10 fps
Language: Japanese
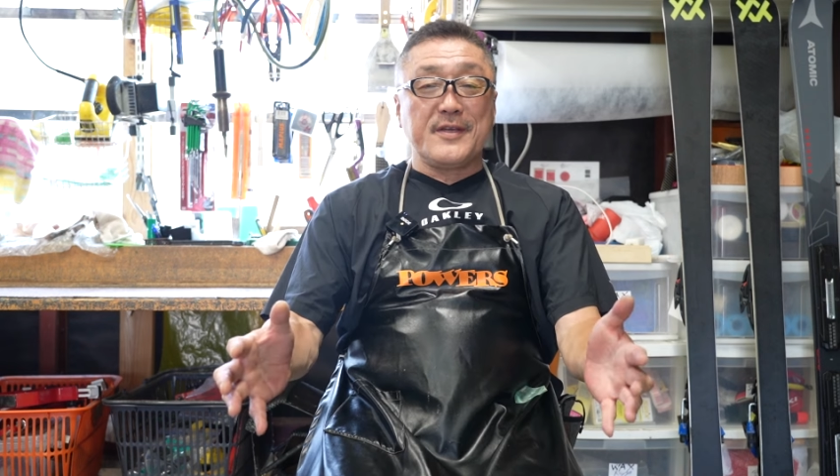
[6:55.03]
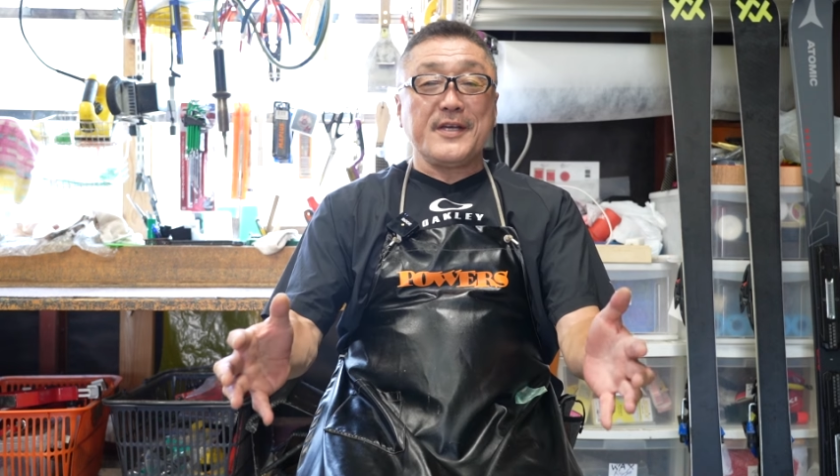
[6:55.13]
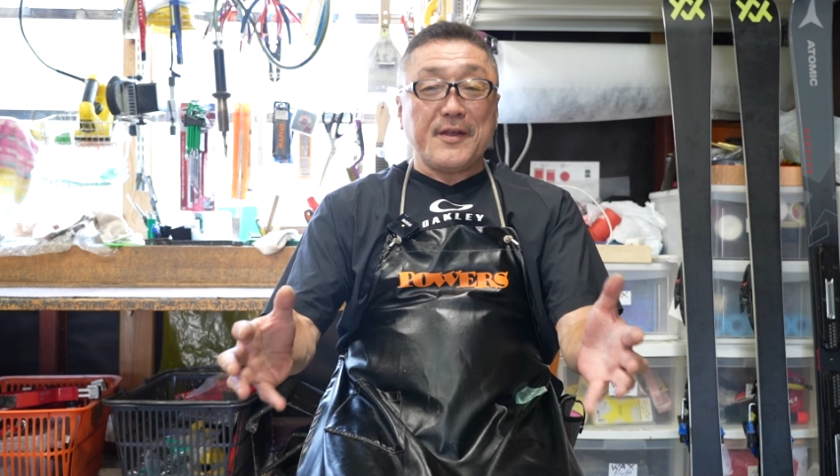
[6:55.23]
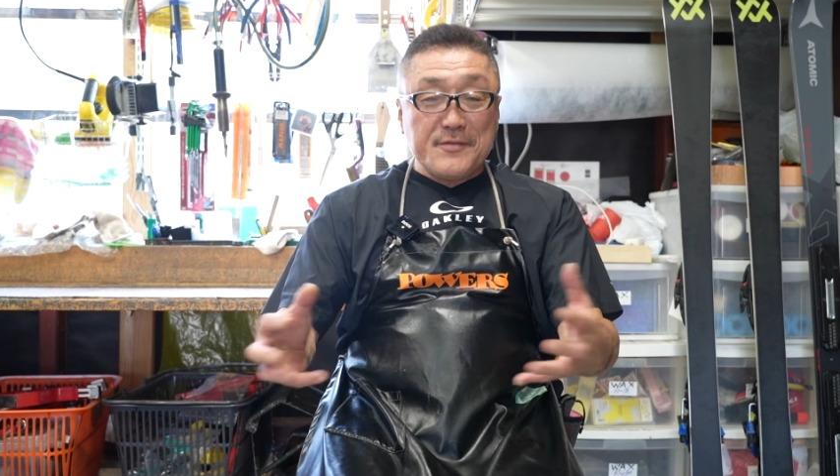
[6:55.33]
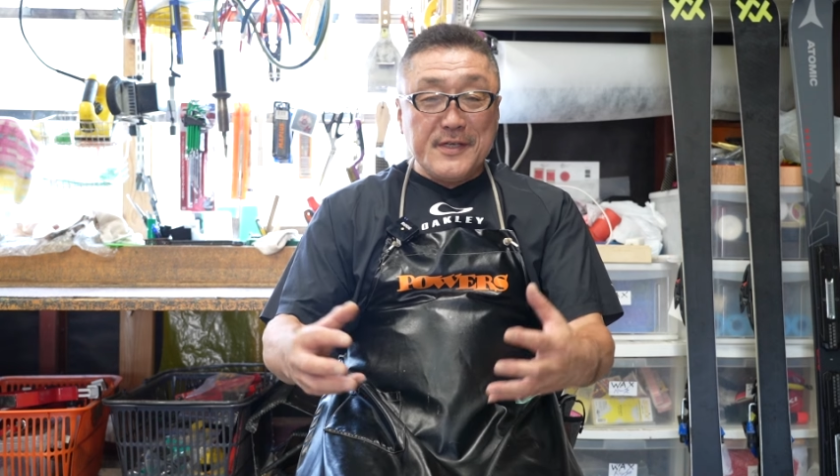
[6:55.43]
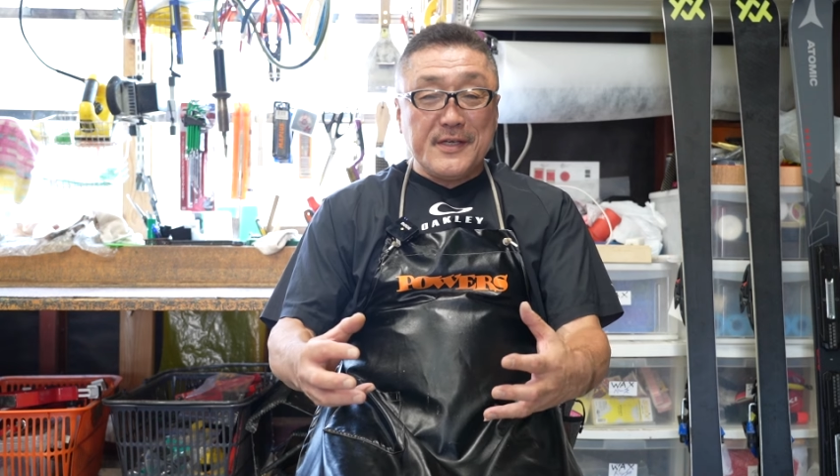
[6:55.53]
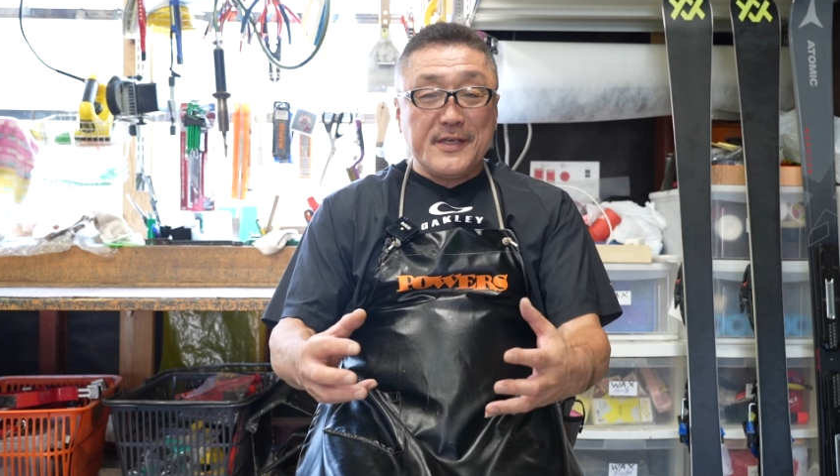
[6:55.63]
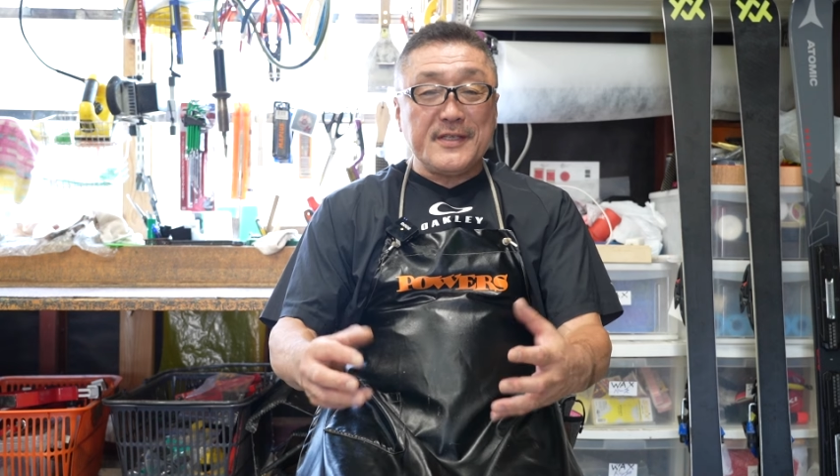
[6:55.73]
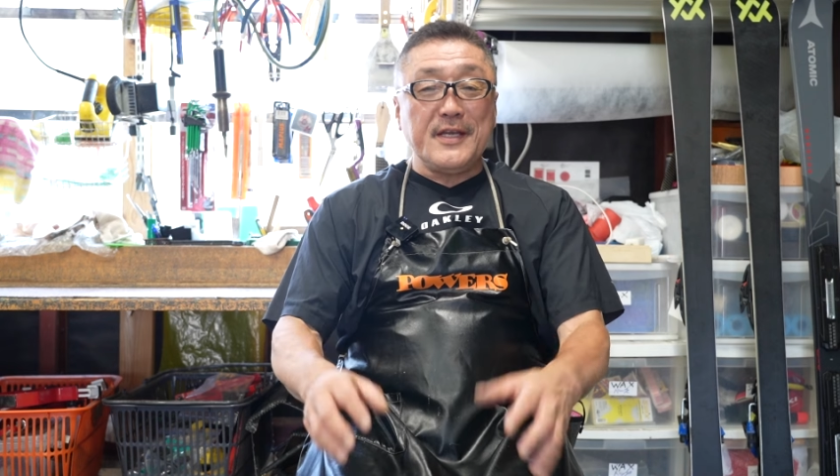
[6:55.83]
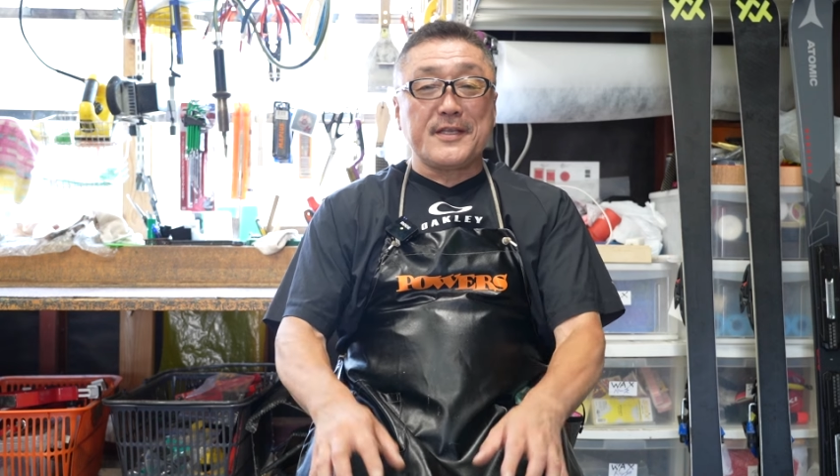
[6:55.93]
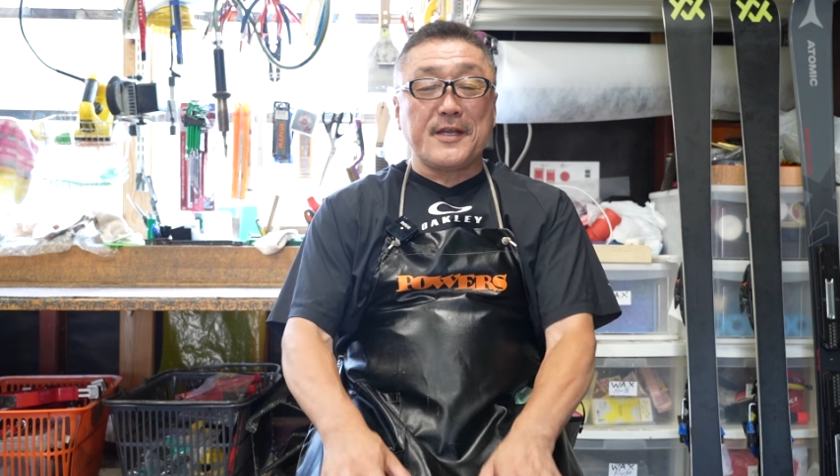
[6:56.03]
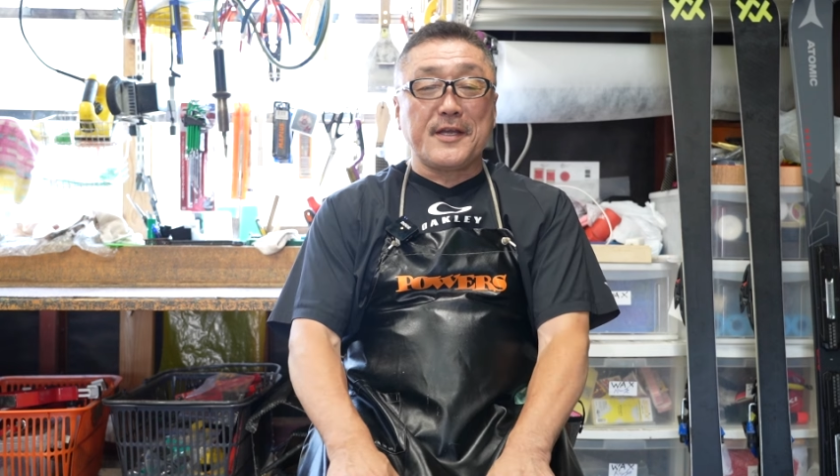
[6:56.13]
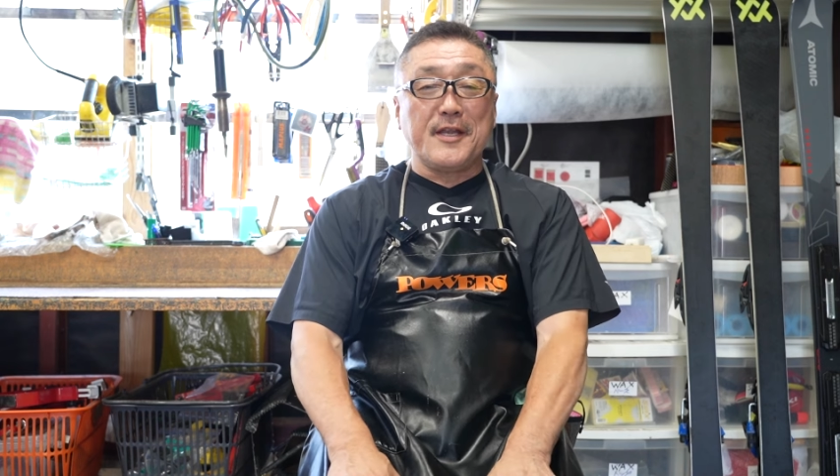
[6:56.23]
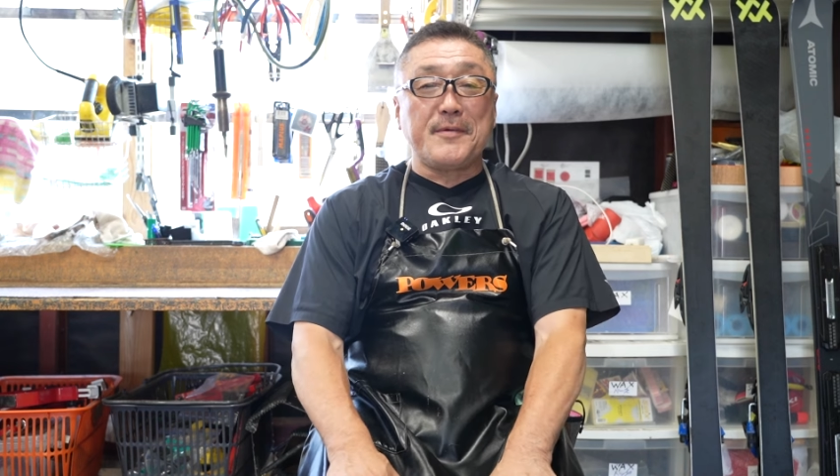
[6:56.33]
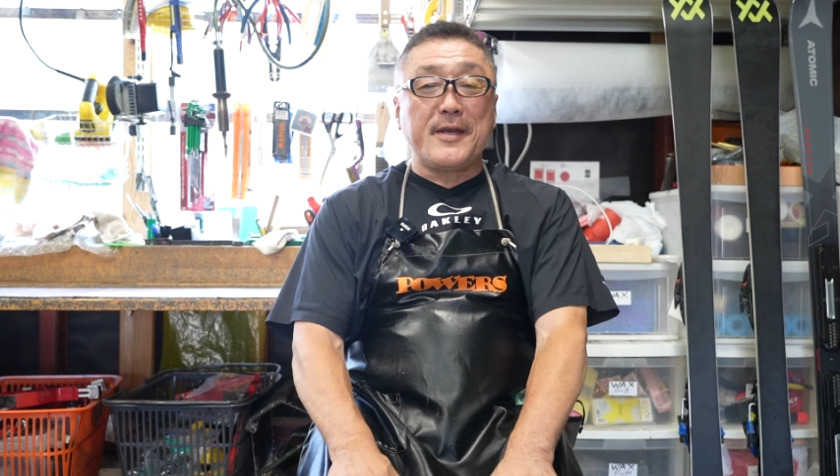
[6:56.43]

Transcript: 気軽に来ていただけれ